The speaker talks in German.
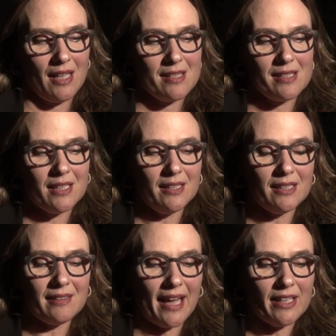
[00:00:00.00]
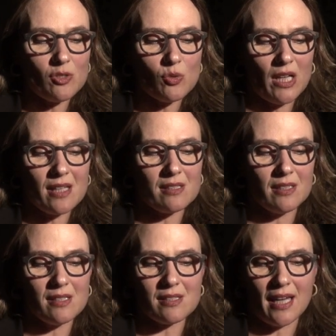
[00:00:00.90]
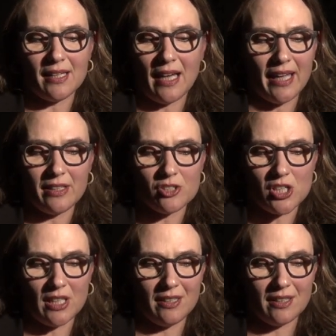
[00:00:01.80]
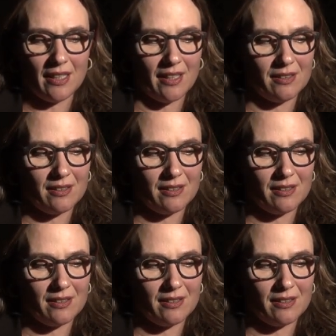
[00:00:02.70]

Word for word: Sich nicht einzulassen ist keine Eigenständigkeit.